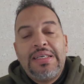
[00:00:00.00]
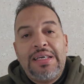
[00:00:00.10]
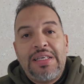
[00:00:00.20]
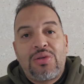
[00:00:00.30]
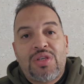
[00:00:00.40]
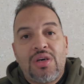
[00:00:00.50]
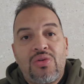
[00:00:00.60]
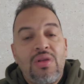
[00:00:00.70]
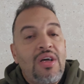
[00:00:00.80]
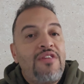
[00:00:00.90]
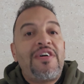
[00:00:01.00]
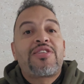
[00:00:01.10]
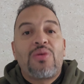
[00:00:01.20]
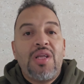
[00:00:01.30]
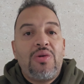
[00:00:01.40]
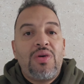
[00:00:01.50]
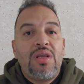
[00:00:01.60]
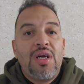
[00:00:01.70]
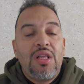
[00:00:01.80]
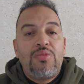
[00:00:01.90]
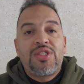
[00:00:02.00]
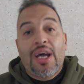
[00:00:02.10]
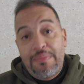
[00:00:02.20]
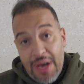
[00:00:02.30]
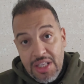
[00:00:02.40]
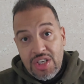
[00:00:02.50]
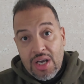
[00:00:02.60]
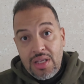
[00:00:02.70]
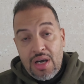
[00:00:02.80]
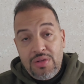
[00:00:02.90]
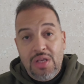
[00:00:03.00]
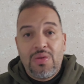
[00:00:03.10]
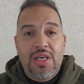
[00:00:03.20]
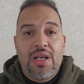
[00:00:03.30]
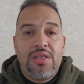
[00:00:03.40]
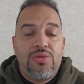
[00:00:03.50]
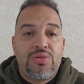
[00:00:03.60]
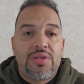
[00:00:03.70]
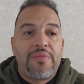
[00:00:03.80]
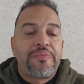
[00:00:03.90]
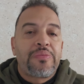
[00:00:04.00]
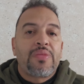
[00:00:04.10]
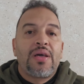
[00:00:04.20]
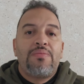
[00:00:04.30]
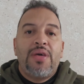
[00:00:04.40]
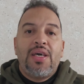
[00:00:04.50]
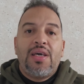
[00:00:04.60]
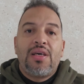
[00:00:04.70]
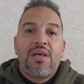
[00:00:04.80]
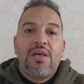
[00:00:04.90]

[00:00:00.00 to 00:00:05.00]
يعني كنت كنقول في اسوء الاحوال المنتخب ما غاديش يقنع عاوتاني ولكن غادي يدوز مي